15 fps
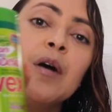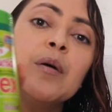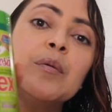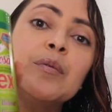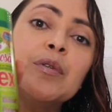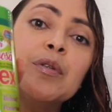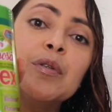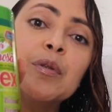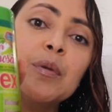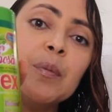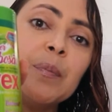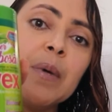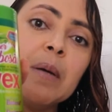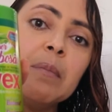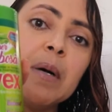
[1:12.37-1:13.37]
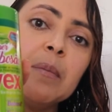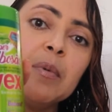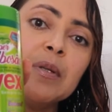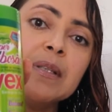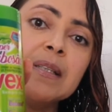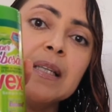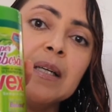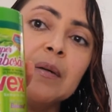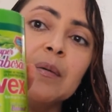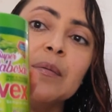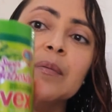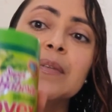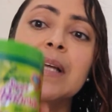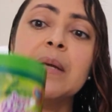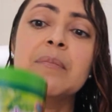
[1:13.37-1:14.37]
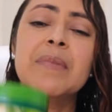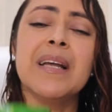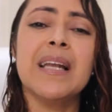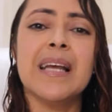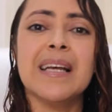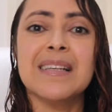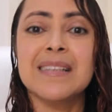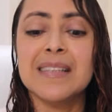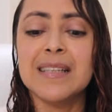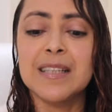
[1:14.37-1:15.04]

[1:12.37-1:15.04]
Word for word: o super babozão da Embeleze,